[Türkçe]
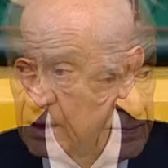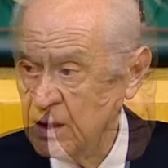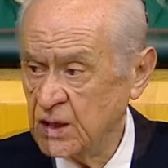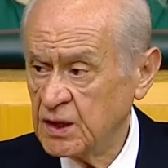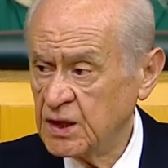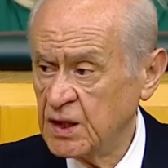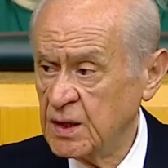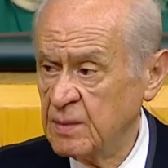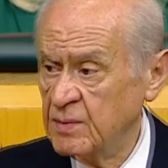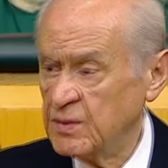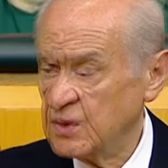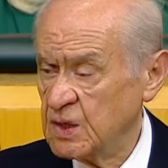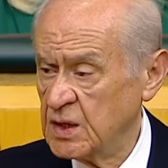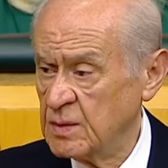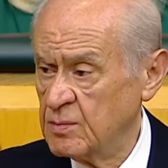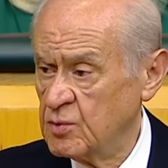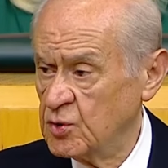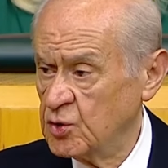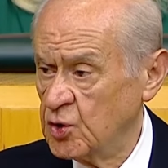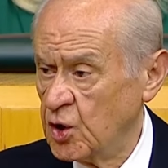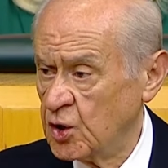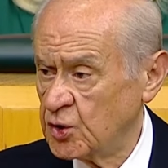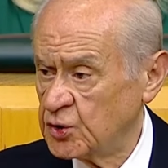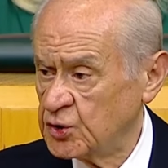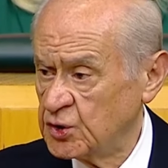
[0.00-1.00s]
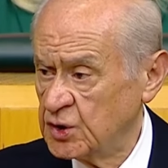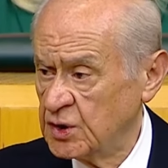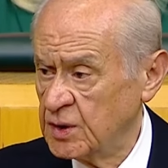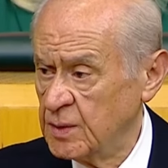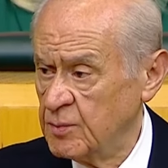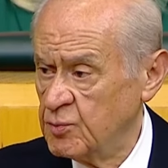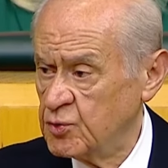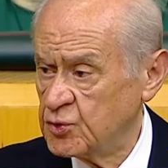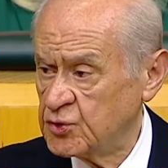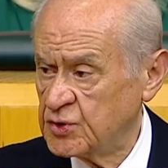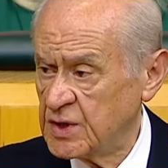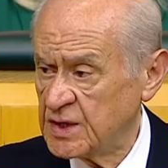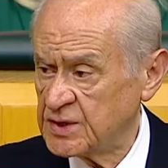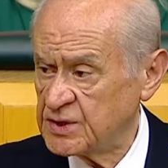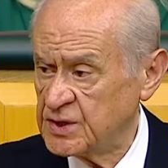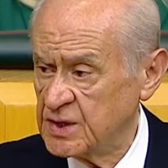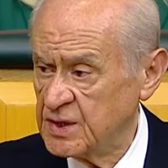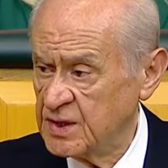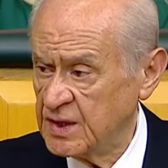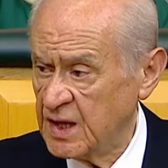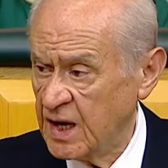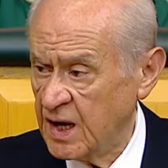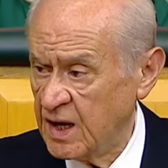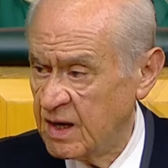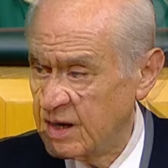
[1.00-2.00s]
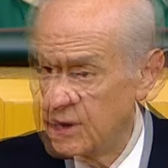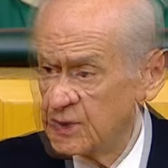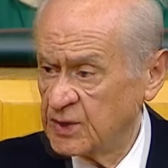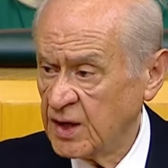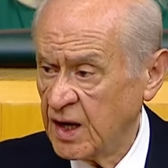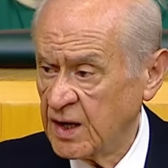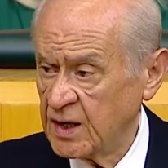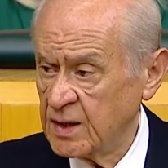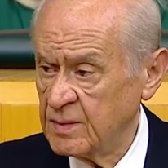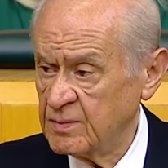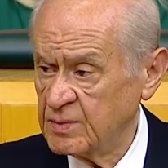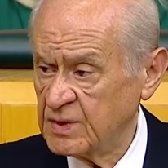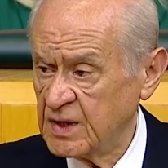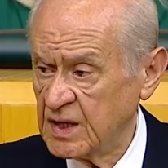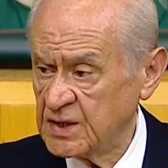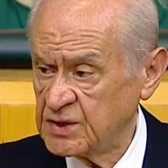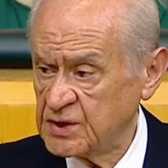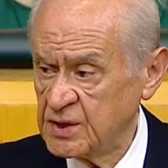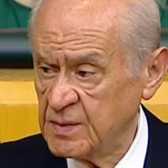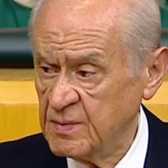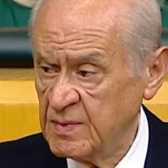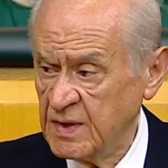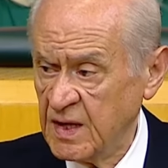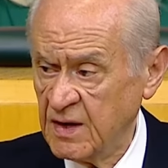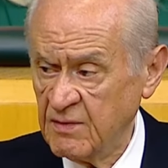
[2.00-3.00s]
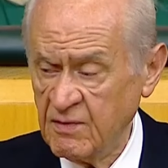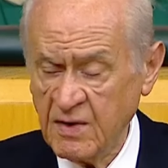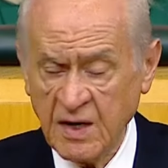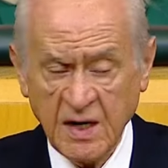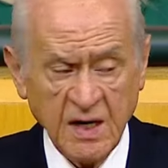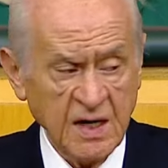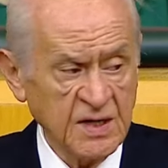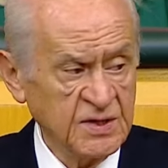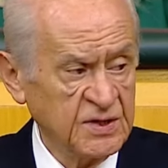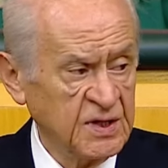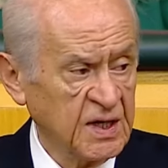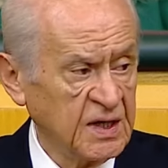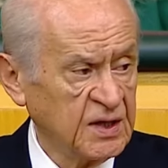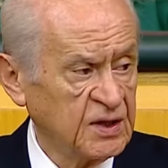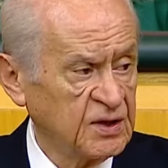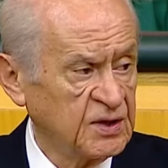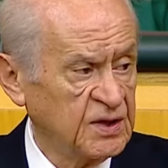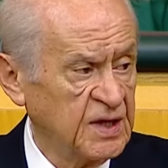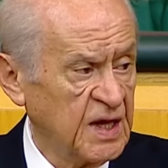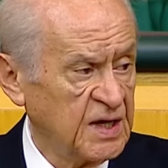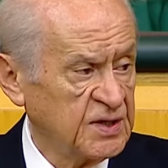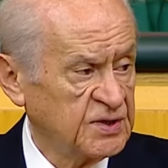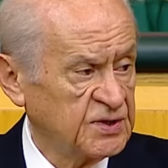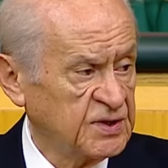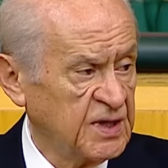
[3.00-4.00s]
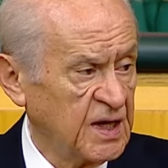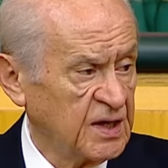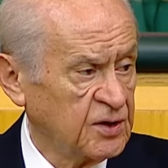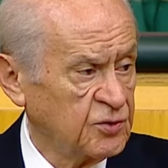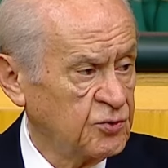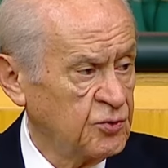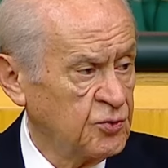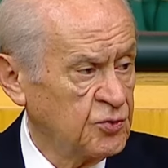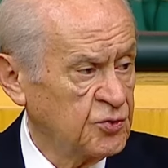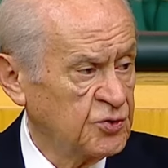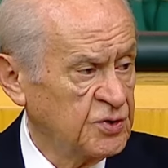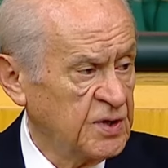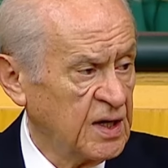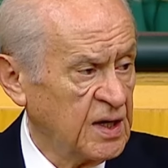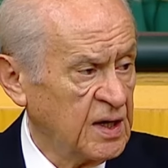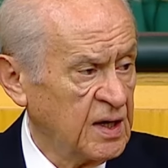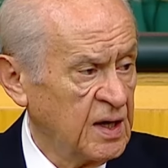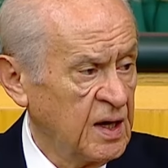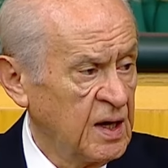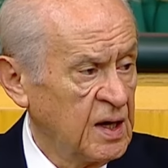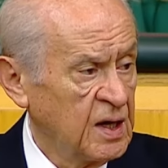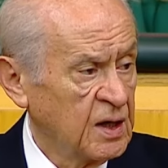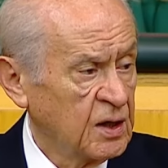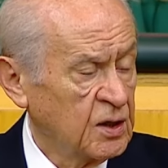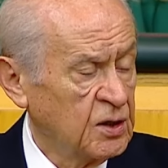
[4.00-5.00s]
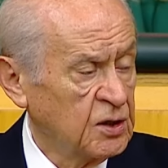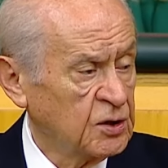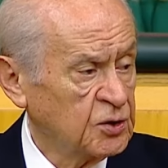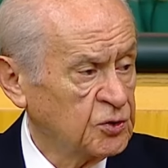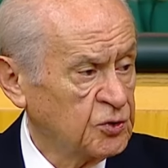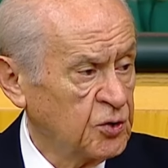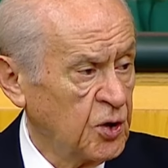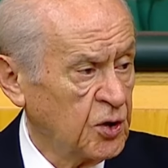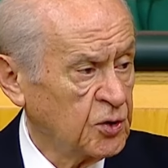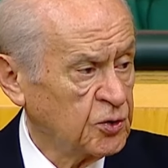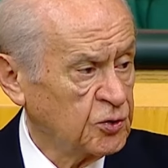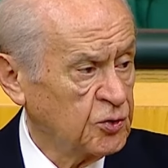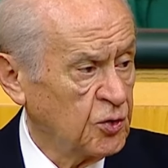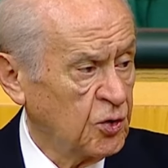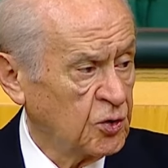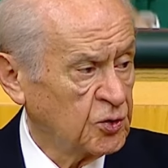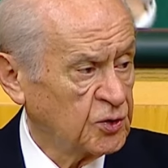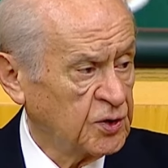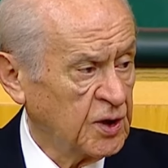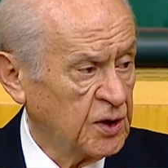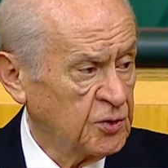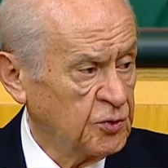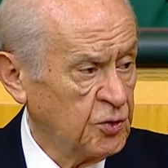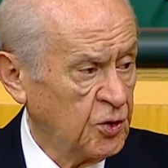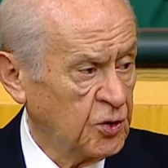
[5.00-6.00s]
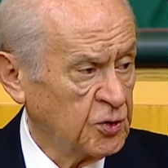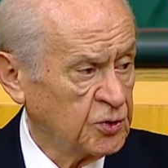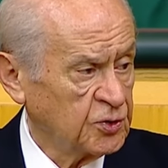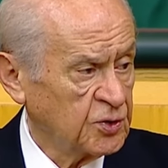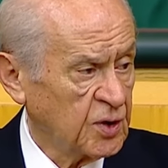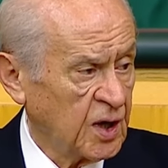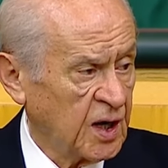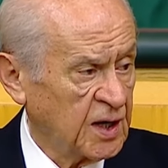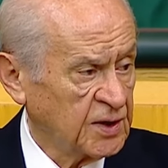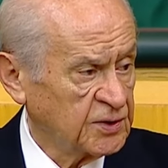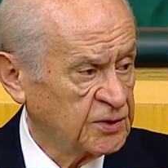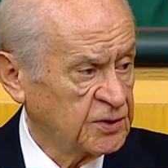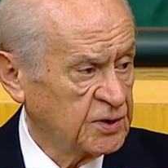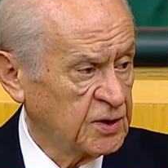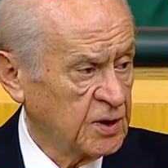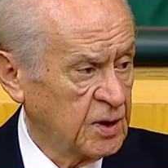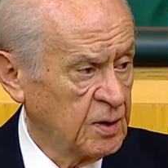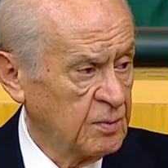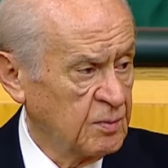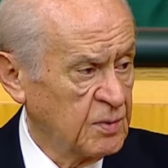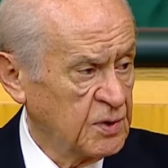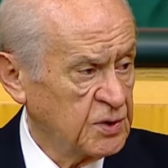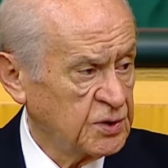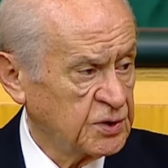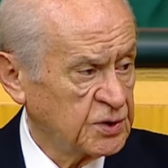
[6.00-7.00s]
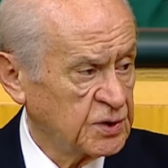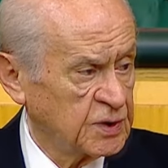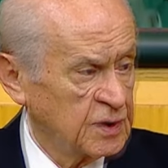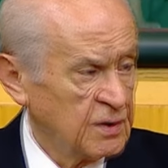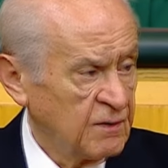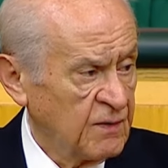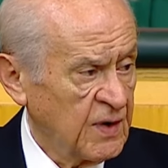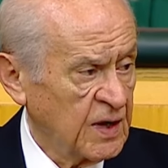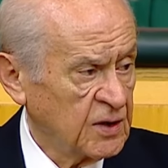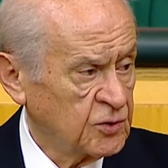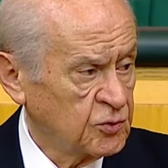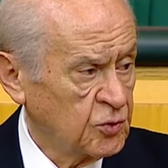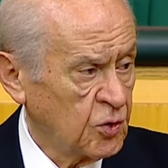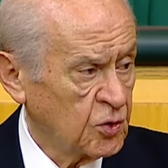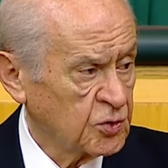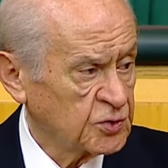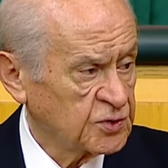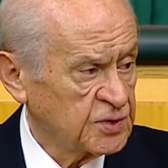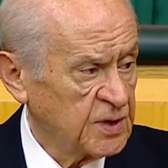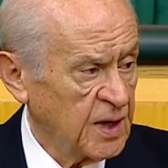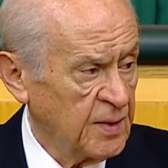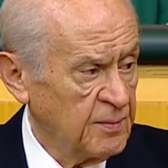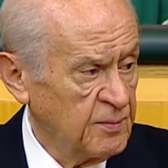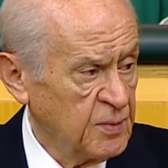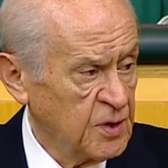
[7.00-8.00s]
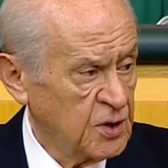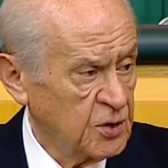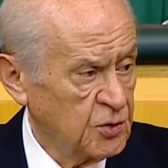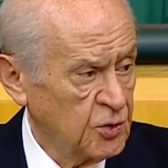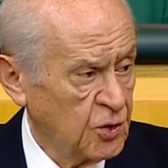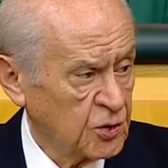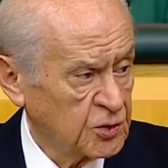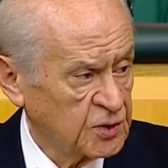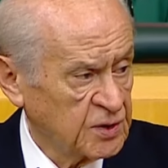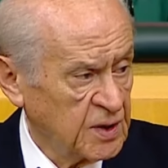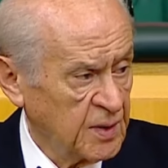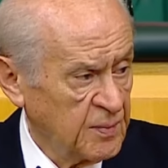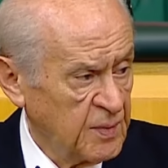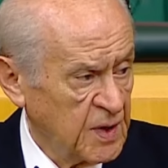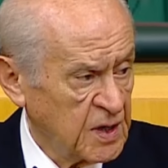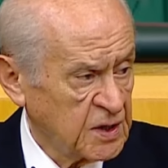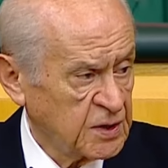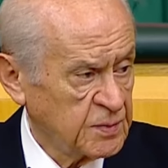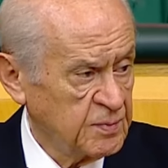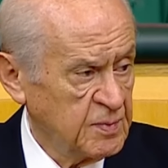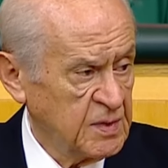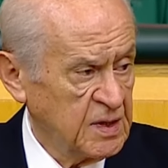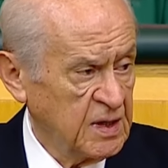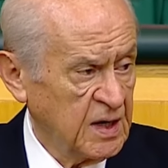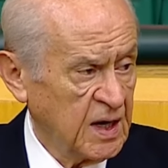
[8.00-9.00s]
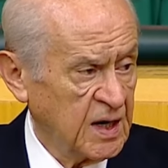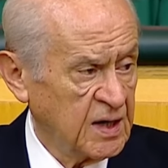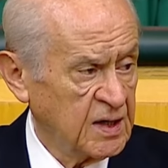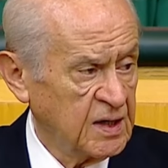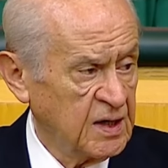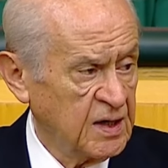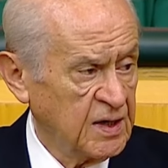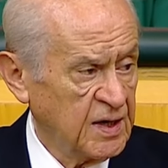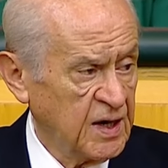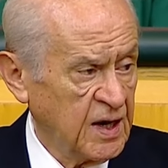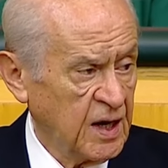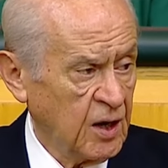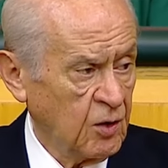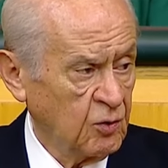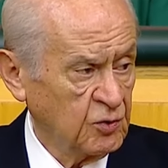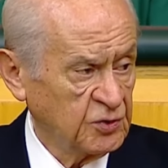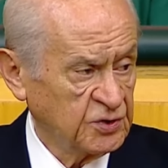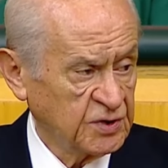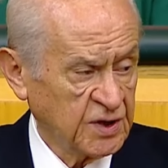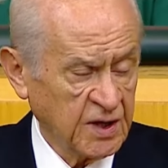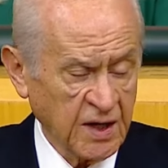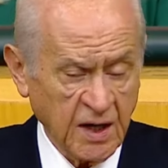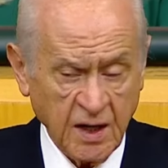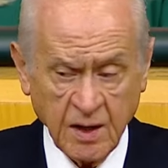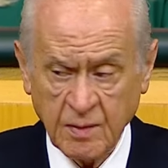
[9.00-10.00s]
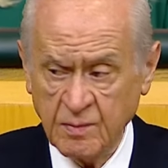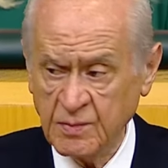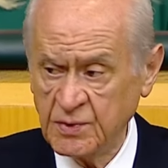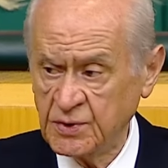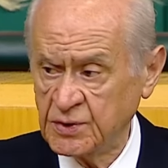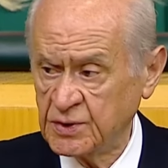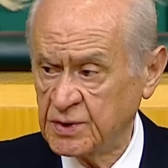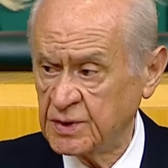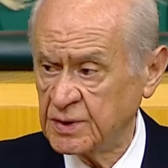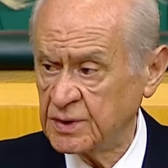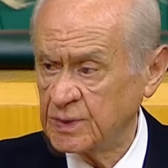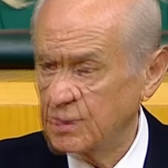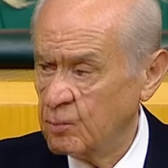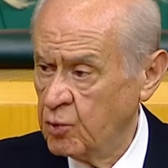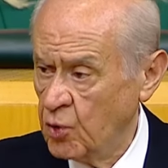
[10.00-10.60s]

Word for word: 2024 yılı bütçesinde tarım kesimine verilecek destek yüzde 44.4 arttırılmış ve 91.5 milyar liraya çıkarılmıştır.